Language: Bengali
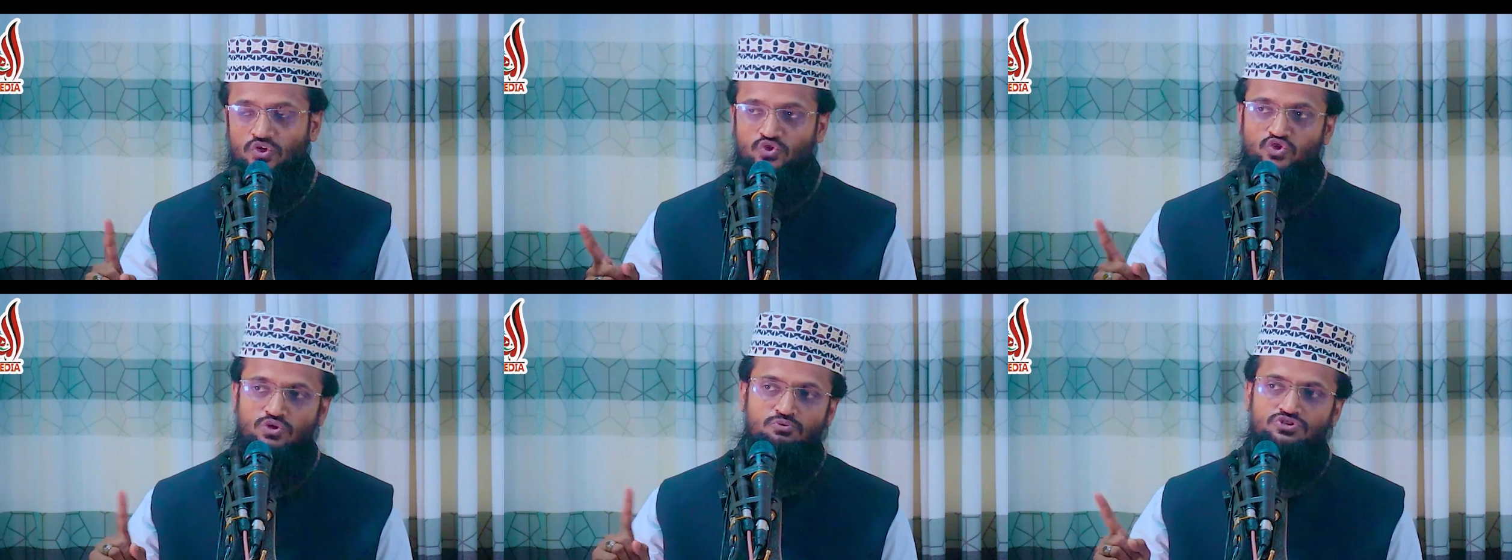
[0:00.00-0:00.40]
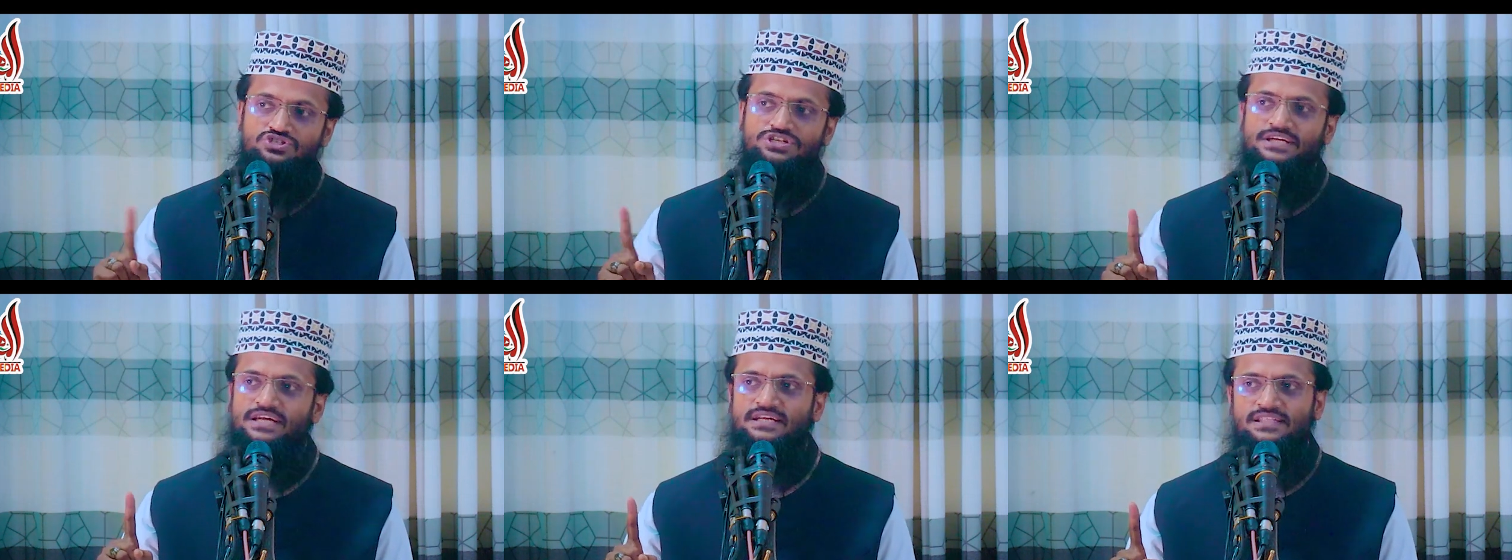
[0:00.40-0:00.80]
কোনো
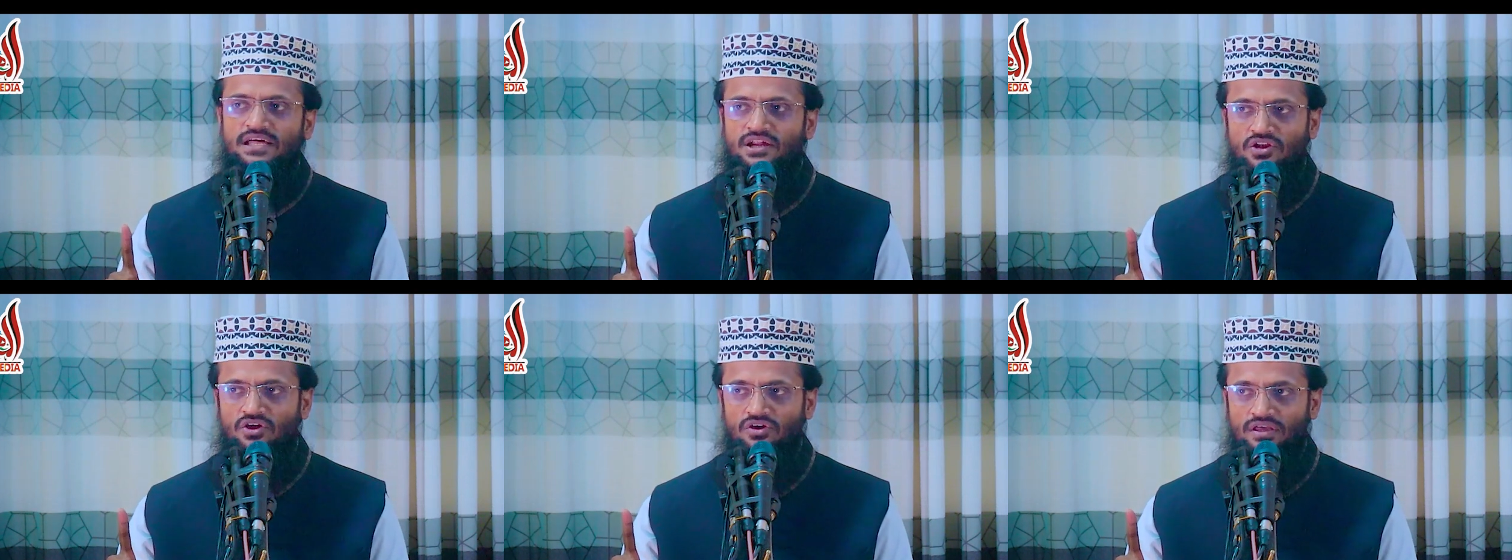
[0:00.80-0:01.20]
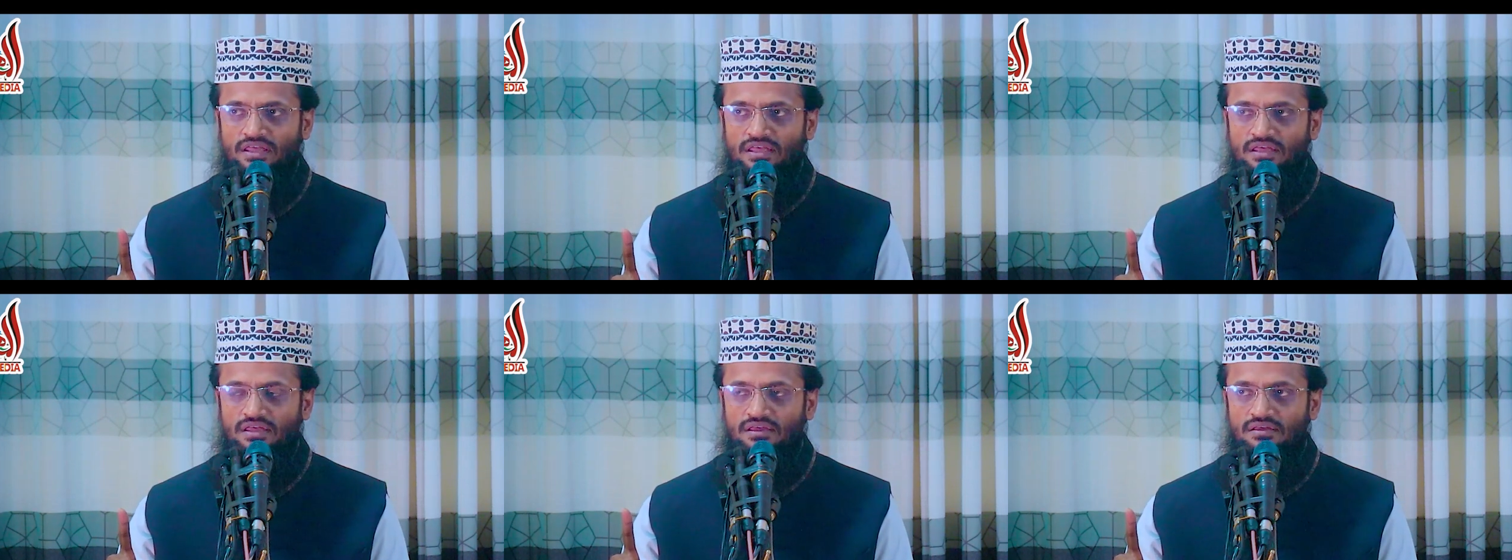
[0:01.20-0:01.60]
মুশ্রিকের দ্বারা নয়
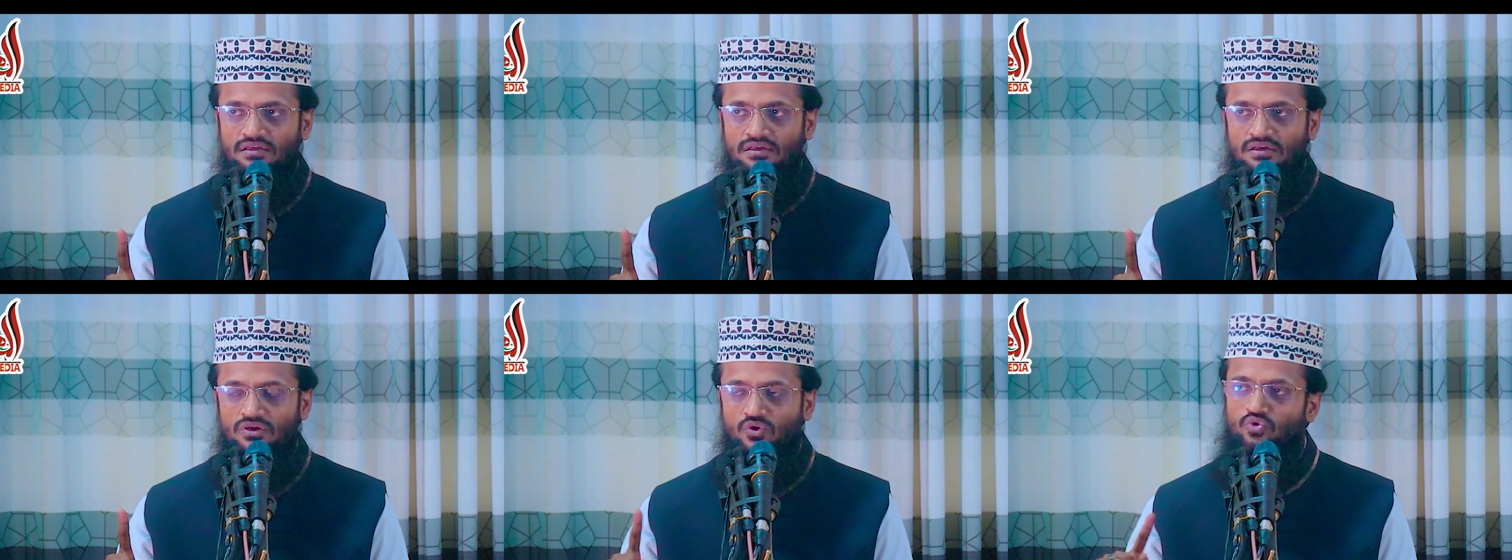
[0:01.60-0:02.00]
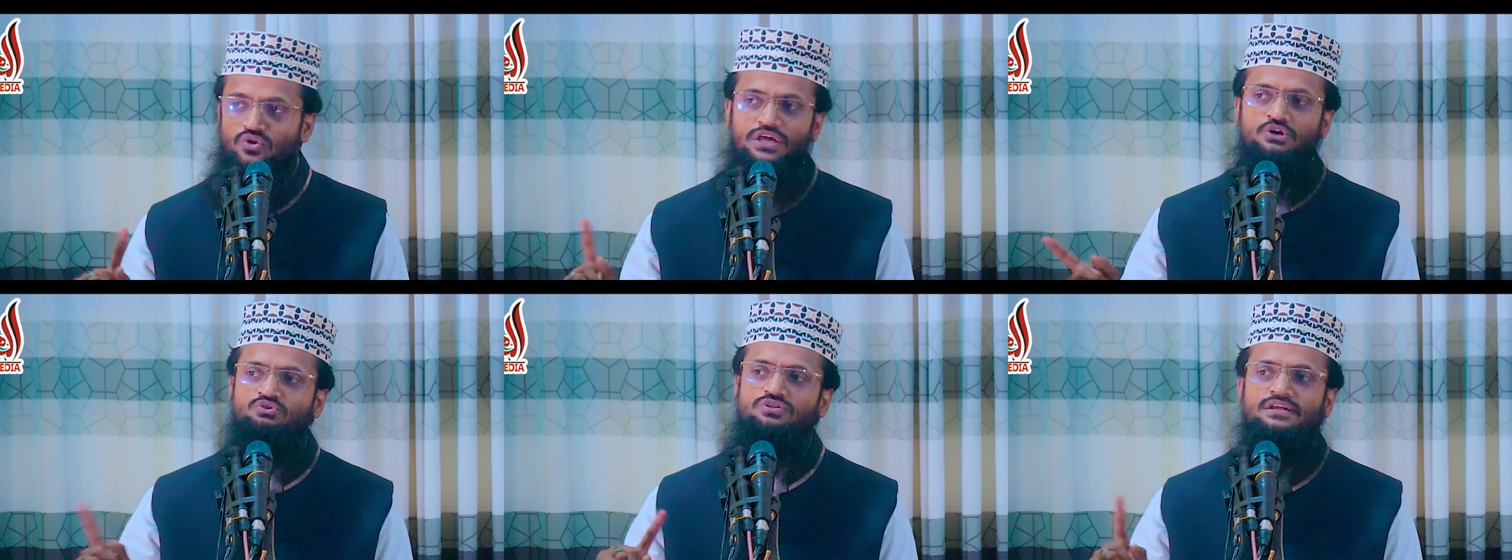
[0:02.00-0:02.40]
কোনো
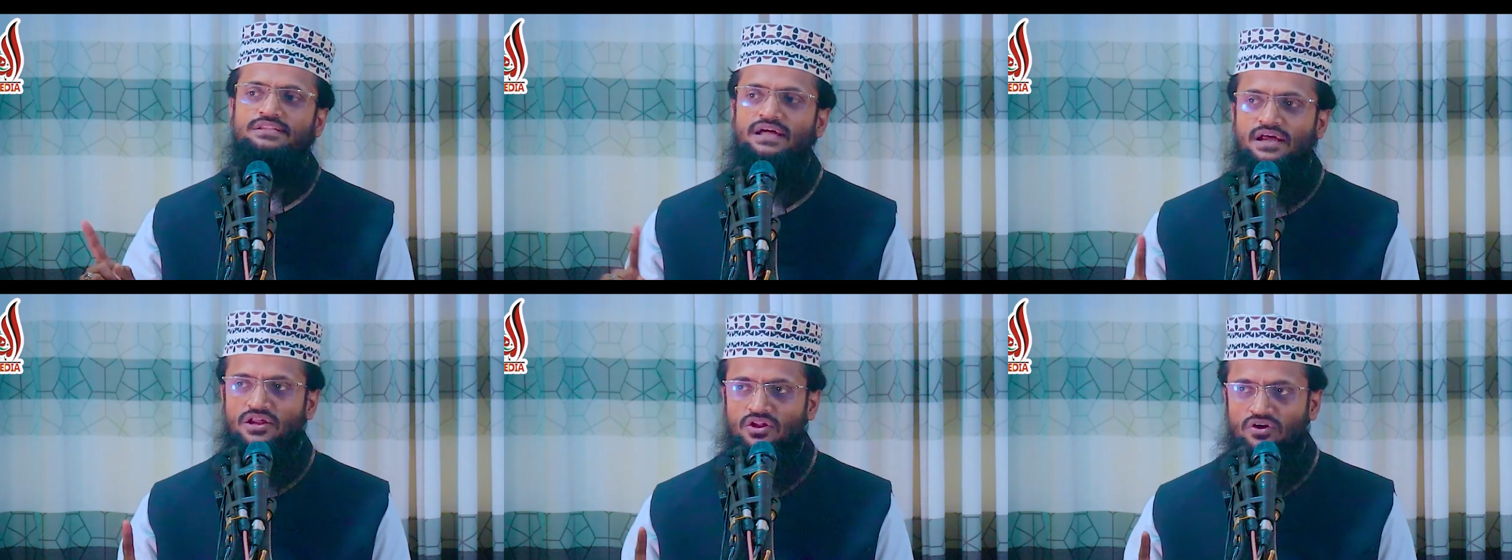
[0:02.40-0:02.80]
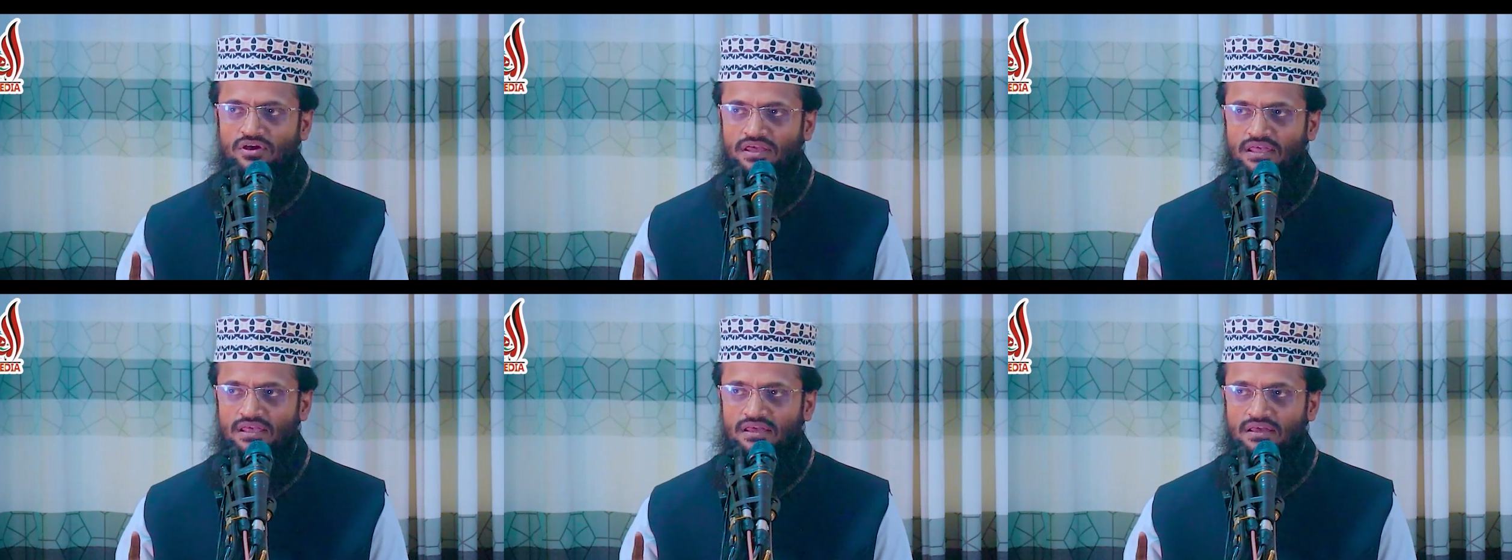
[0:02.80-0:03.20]
ইহুদির দ্বারা নয়